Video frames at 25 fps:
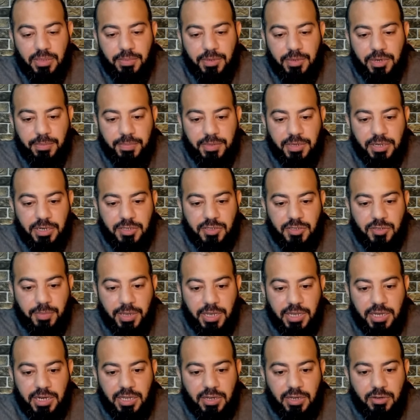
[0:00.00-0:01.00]
ربنا
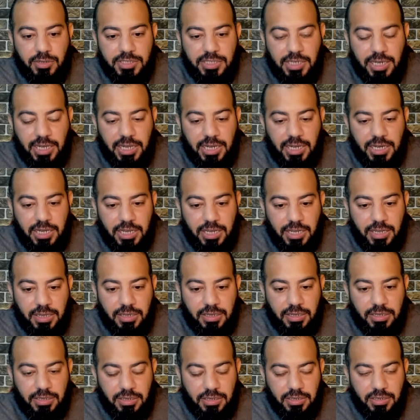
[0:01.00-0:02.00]
سبحانه وتعالى
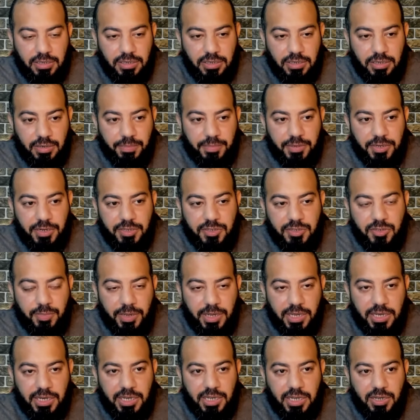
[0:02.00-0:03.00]
ربنا
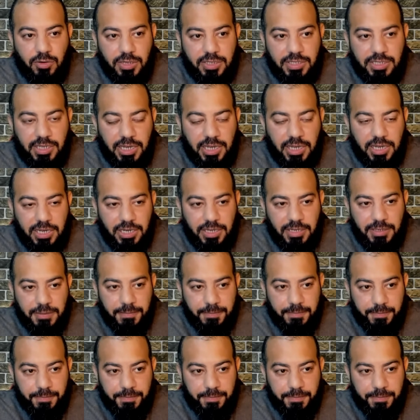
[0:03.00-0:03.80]
سبحانه وتعالى